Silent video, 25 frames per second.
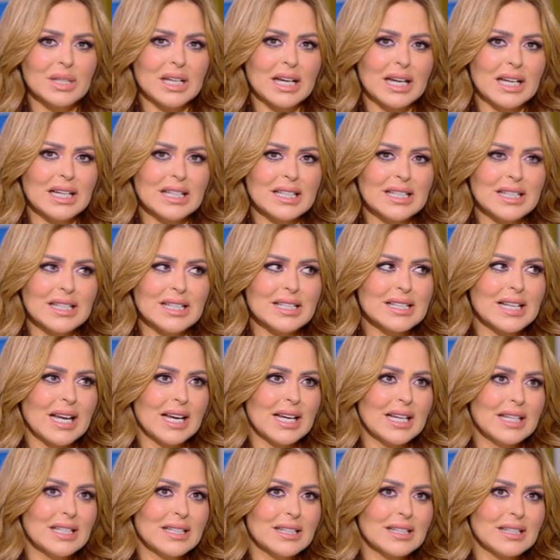بيخليني
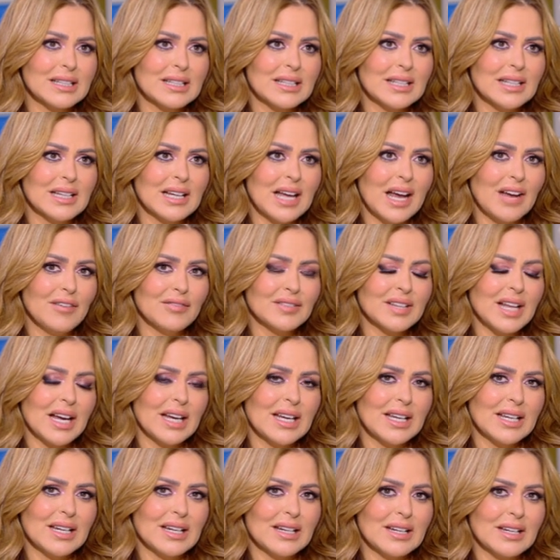ساعات
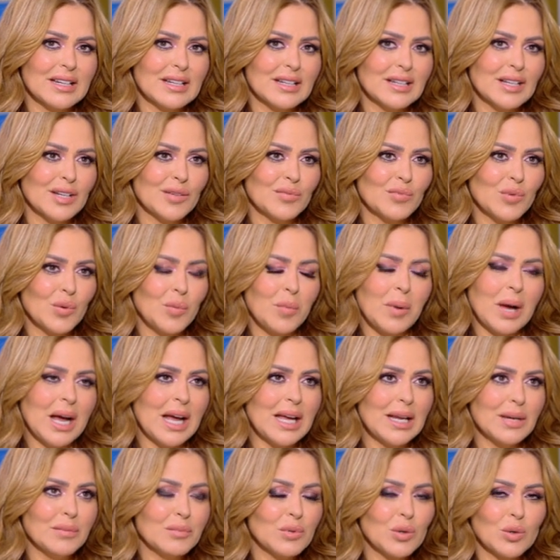افتح
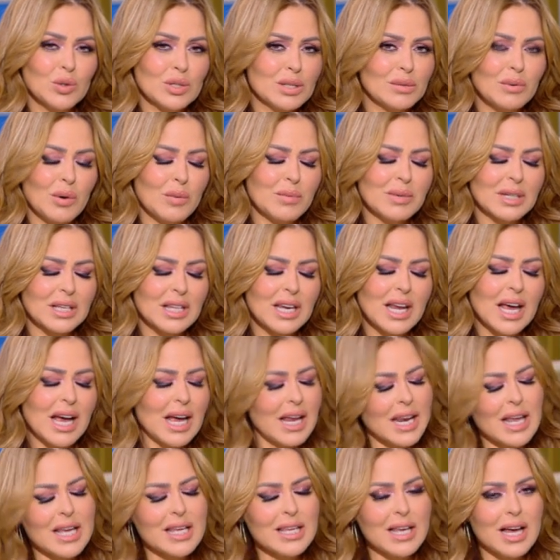الموبايل من كتر ما بيغير
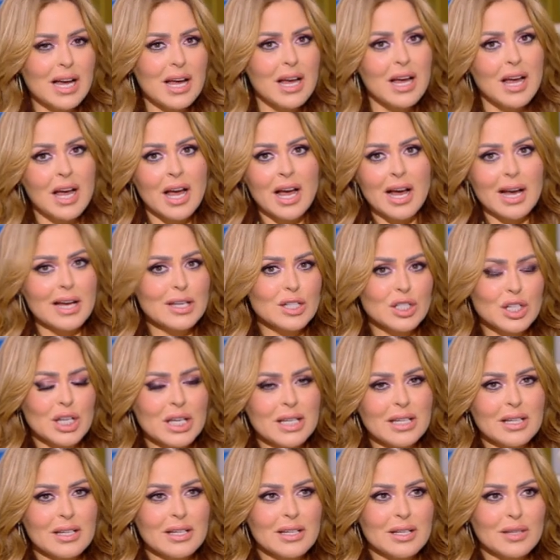عليا
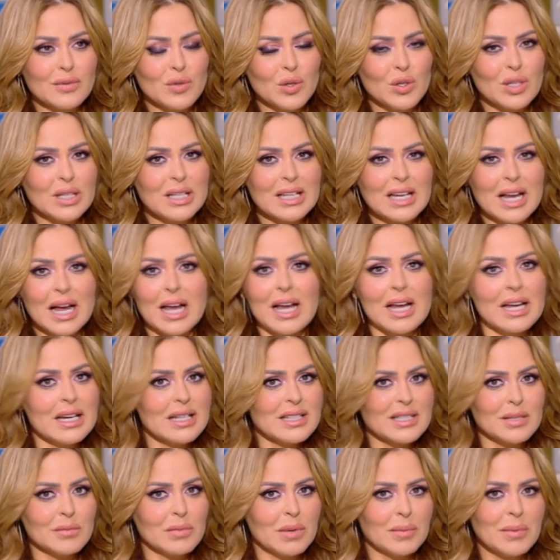عشان بيقول لي لا
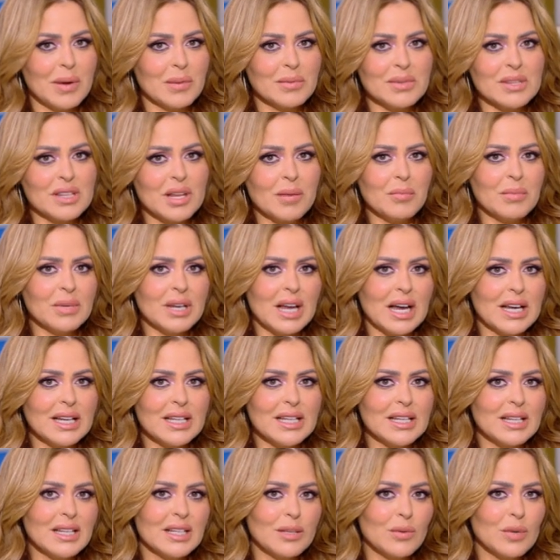لازم ابقى مطمن
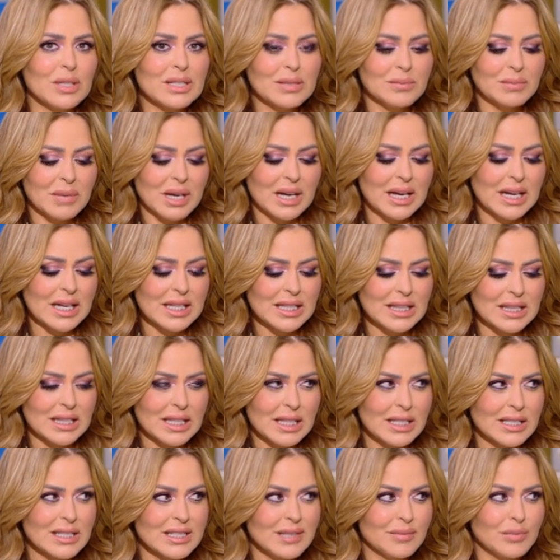عليكي واسمع
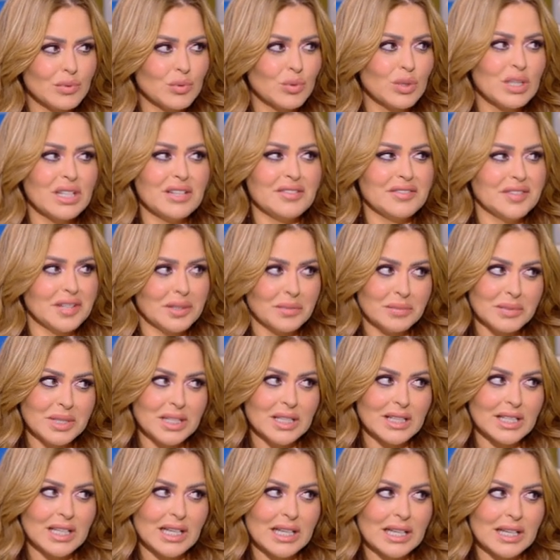حتى انت بتقولي ايه في
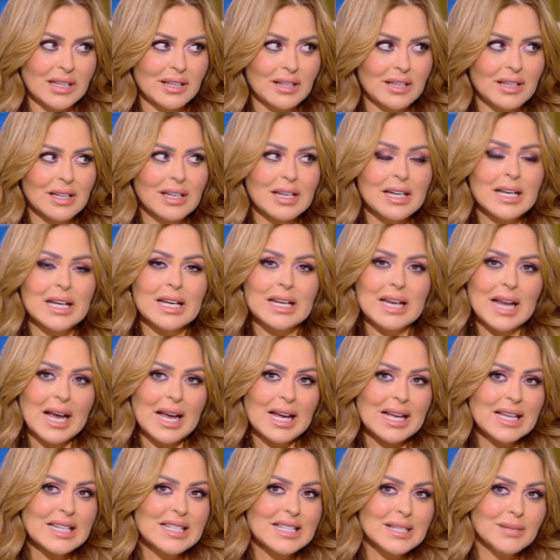الميتنج بعد كده
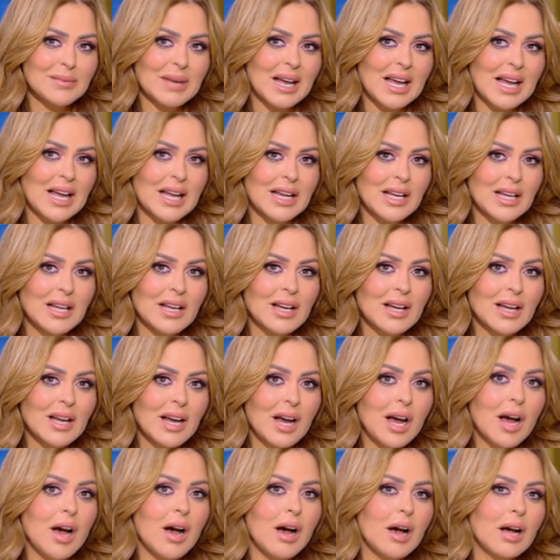الحاجات دي بقى يمر
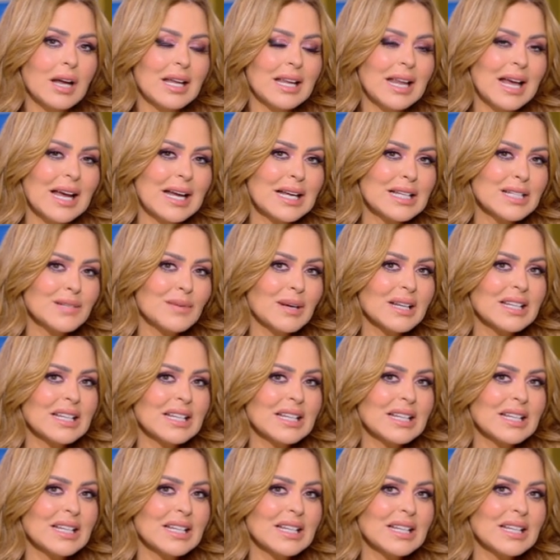الشكوى آه الحاجات دي